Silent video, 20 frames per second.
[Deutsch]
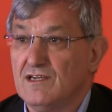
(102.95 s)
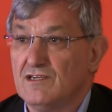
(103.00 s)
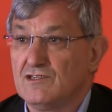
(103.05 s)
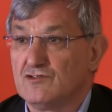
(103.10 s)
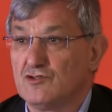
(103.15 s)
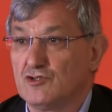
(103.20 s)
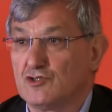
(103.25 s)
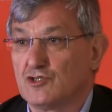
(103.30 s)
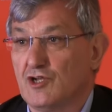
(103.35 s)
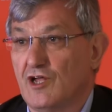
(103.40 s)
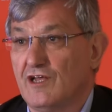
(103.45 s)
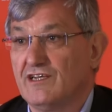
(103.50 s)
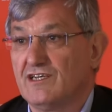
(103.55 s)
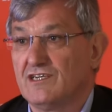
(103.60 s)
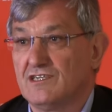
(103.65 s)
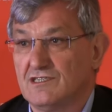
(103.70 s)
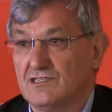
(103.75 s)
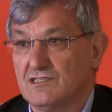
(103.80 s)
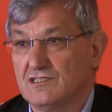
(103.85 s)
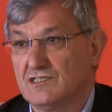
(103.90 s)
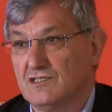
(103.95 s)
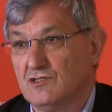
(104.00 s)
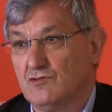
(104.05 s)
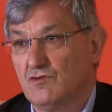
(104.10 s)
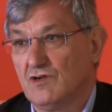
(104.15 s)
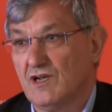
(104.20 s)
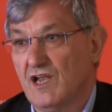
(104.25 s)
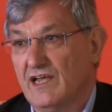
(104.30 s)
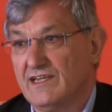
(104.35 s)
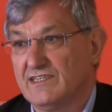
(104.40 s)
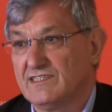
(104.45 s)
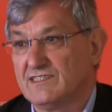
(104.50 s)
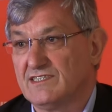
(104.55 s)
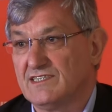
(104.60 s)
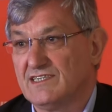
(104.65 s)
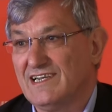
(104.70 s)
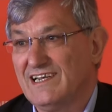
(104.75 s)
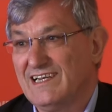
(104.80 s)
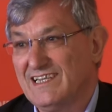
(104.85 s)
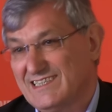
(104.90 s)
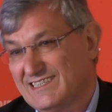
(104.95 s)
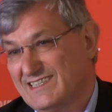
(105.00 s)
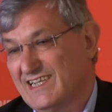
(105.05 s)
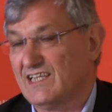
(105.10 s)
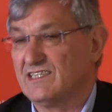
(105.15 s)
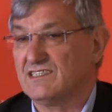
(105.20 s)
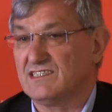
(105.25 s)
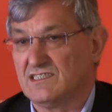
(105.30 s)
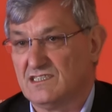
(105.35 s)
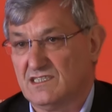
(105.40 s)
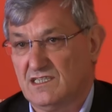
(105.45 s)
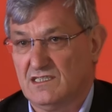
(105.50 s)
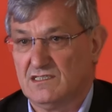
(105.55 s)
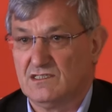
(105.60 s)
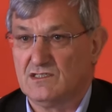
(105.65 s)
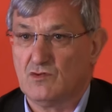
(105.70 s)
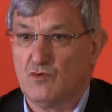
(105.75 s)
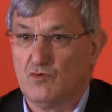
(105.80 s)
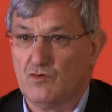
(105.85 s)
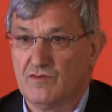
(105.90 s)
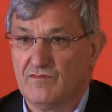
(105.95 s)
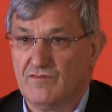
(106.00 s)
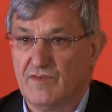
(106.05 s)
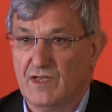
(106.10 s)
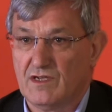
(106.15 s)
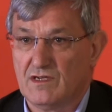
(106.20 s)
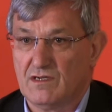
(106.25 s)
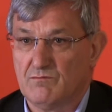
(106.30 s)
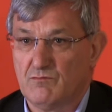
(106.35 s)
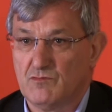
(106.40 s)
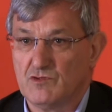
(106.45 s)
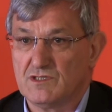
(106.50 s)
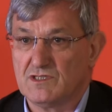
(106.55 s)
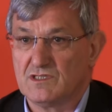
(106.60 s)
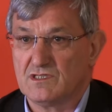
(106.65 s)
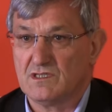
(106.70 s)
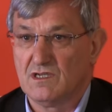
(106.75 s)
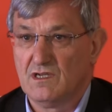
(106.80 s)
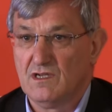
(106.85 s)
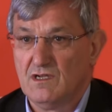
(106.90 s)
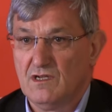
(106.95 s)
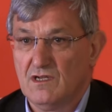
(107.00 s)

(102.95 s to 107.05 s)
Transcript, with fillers: zur Steuerhinterziehung leisten, die Lizenz entzogen werden muss.